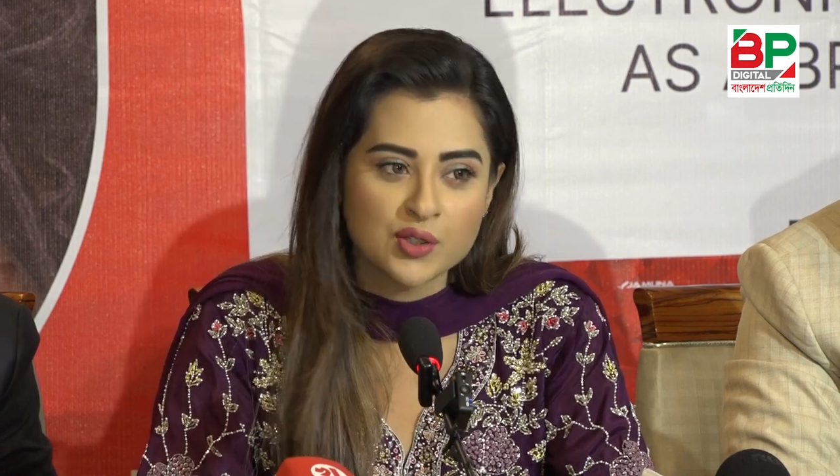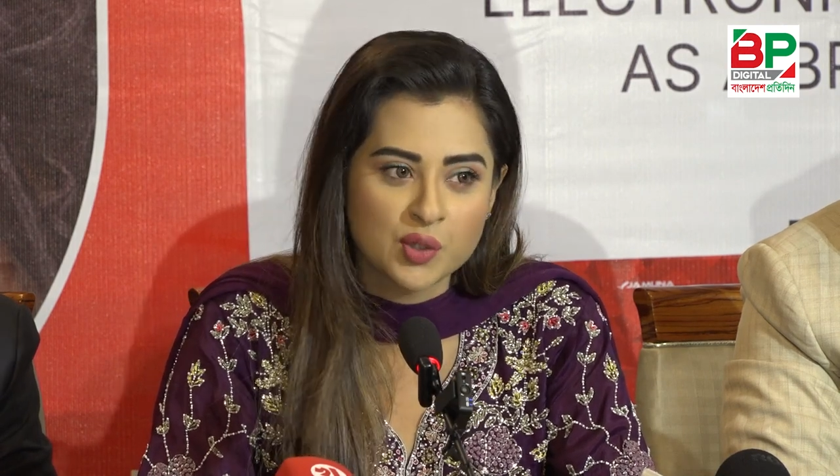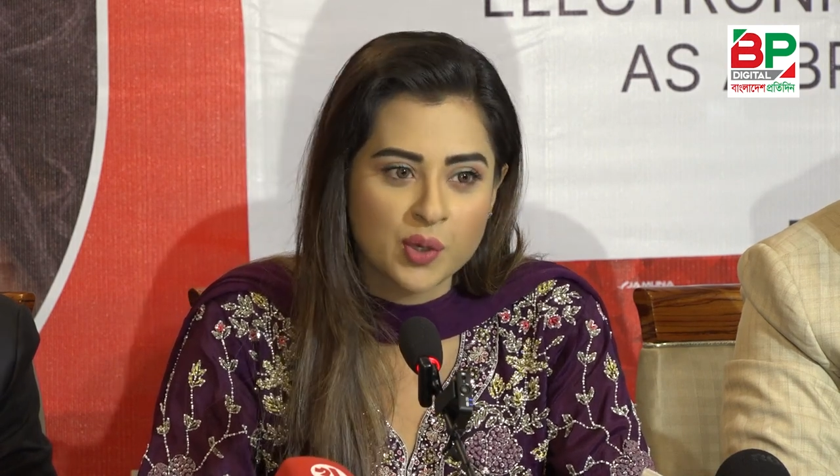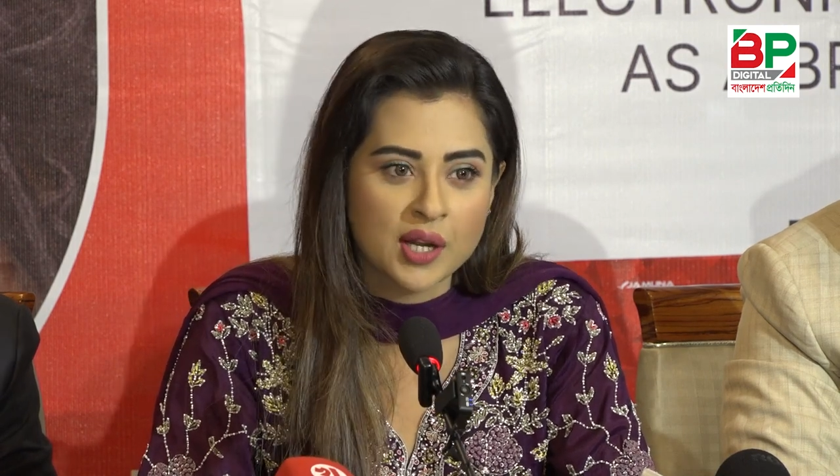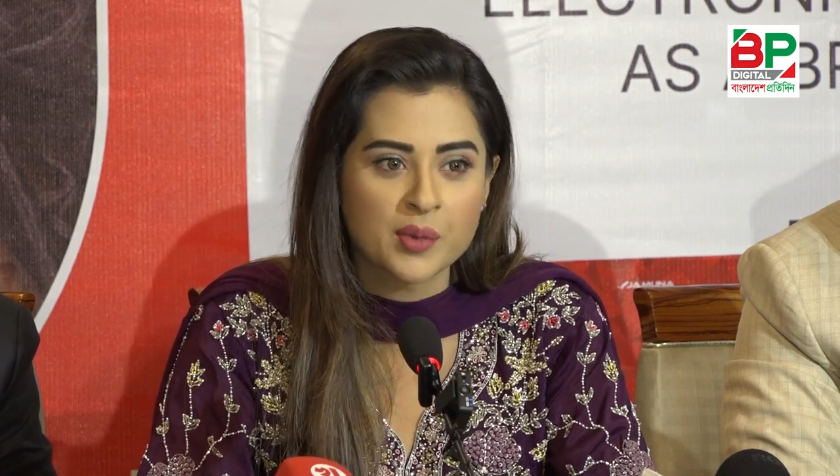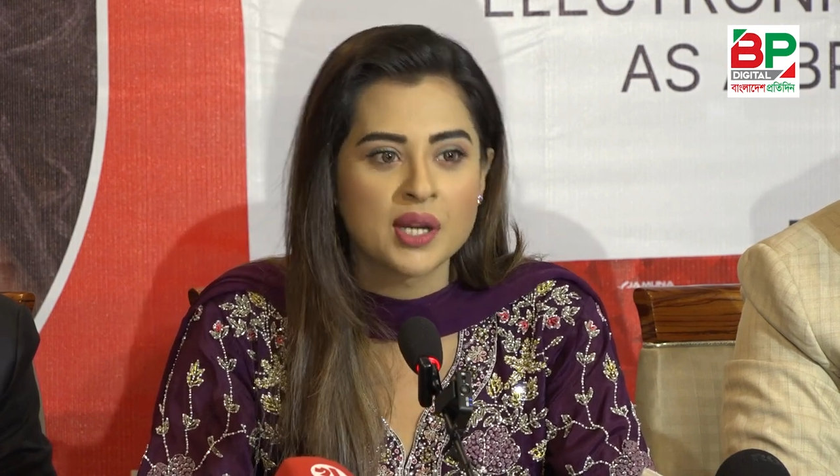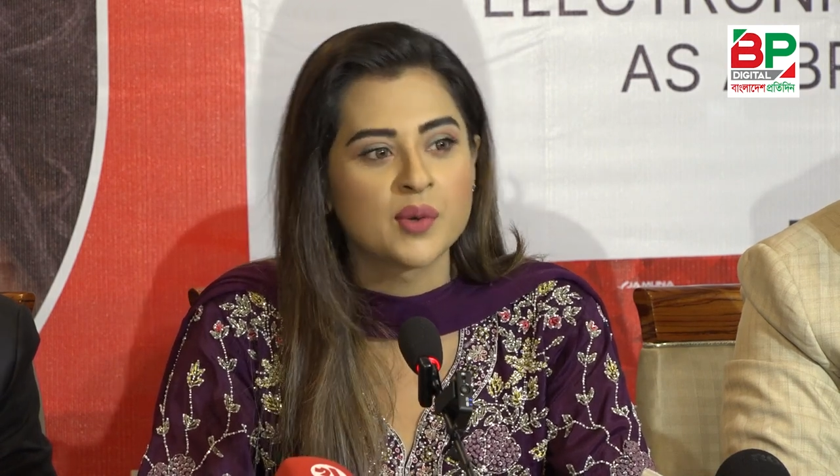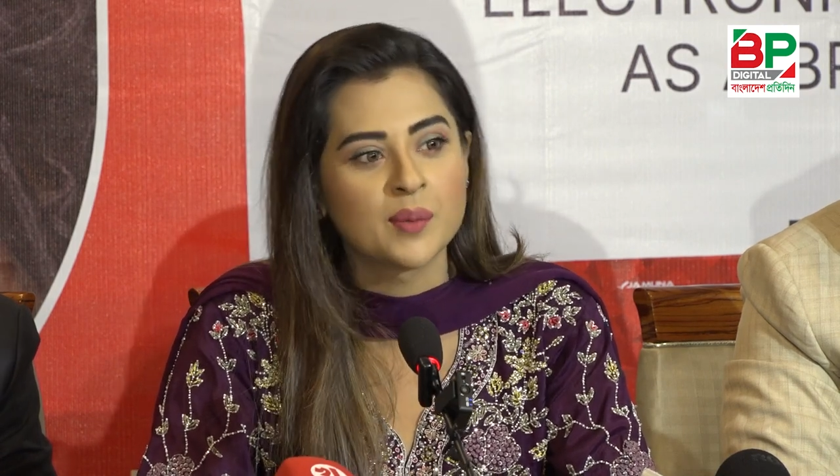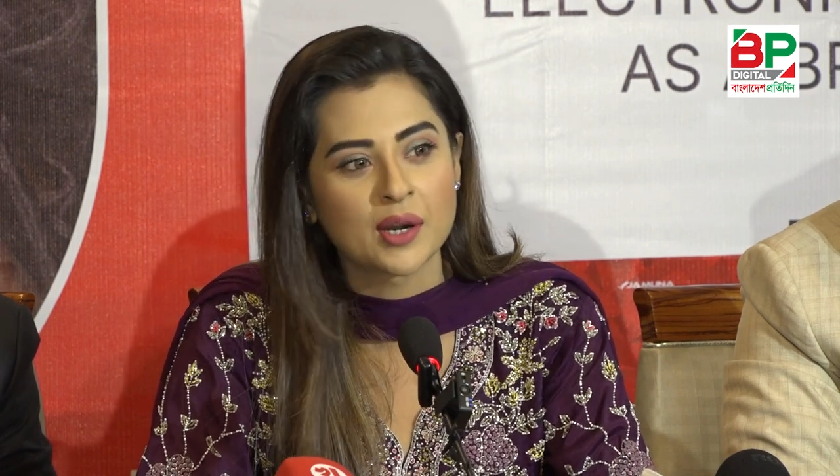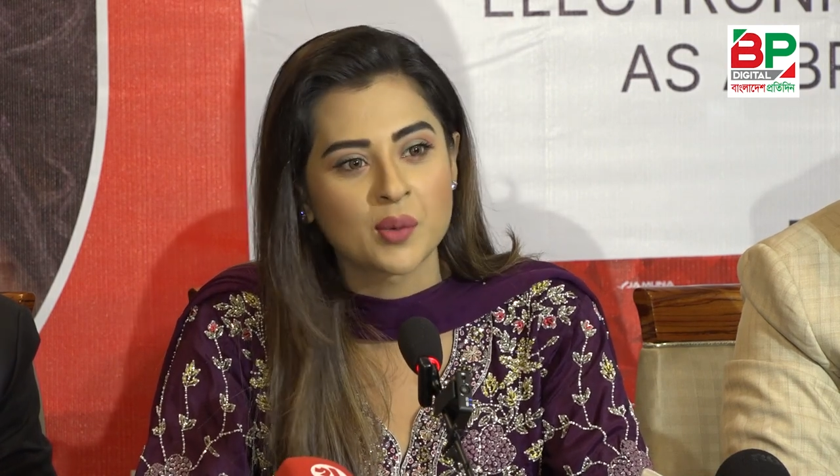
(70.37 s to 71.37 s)
অনেক শুভকামনা
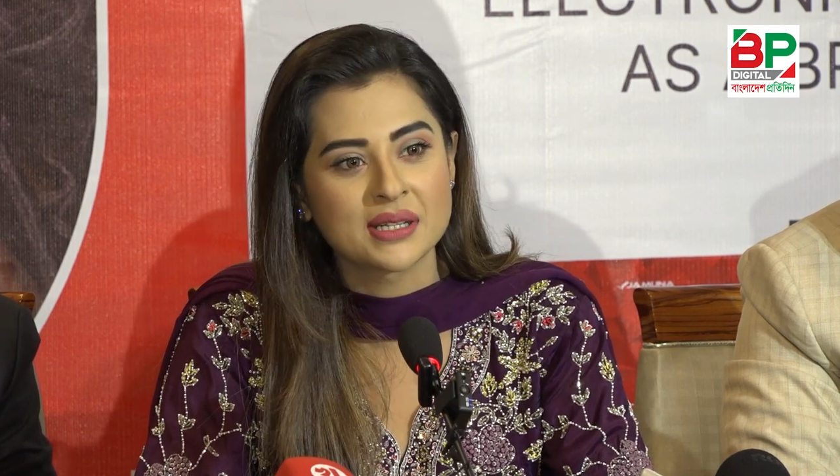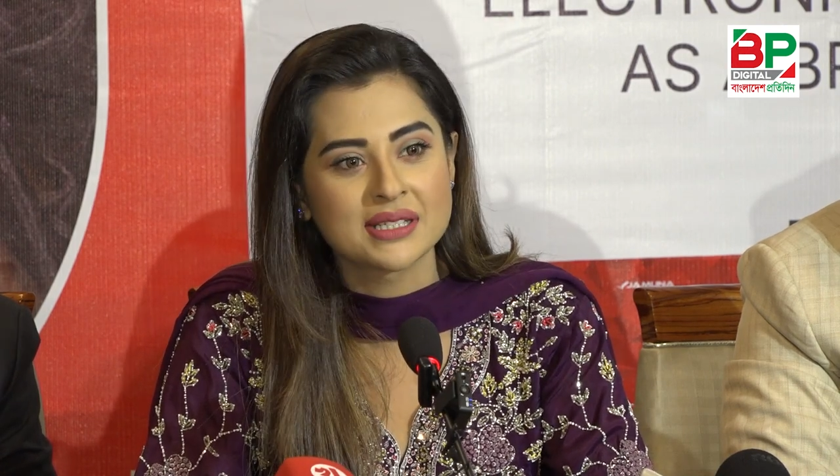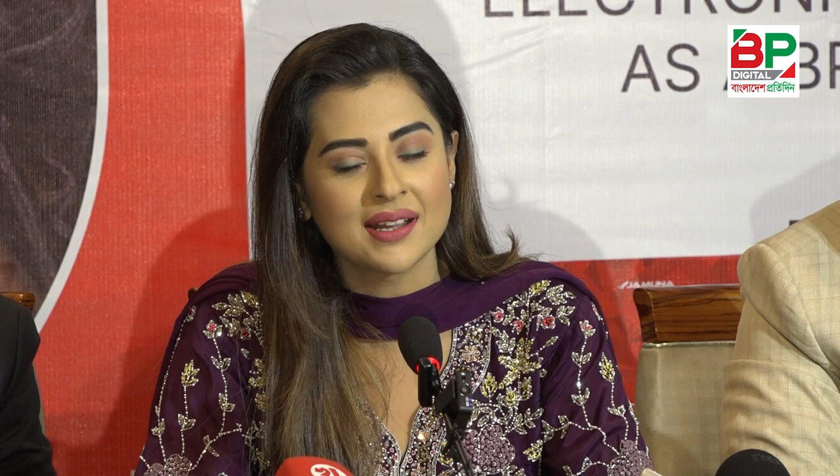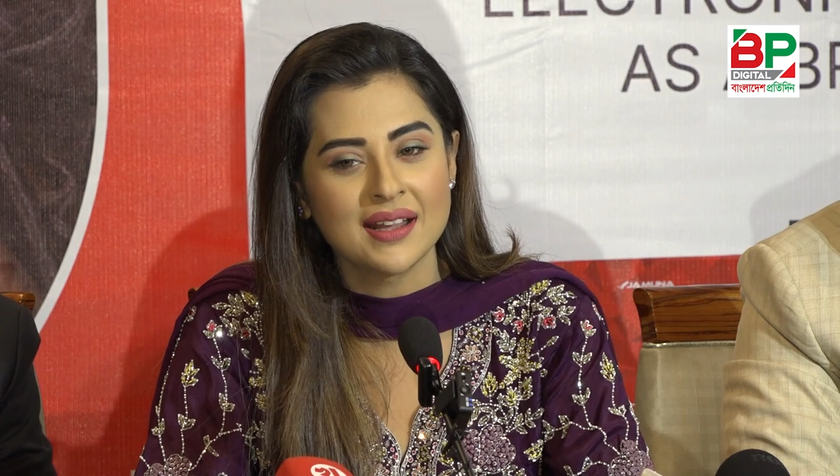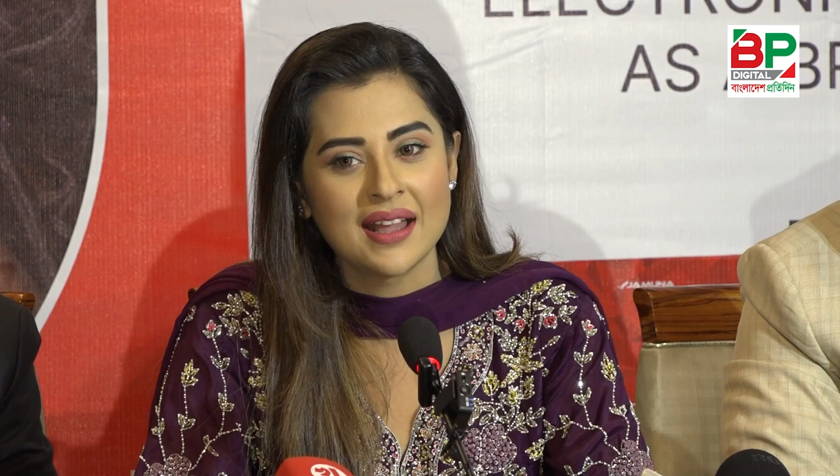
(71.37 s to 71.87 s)
এবং ভালোবাসা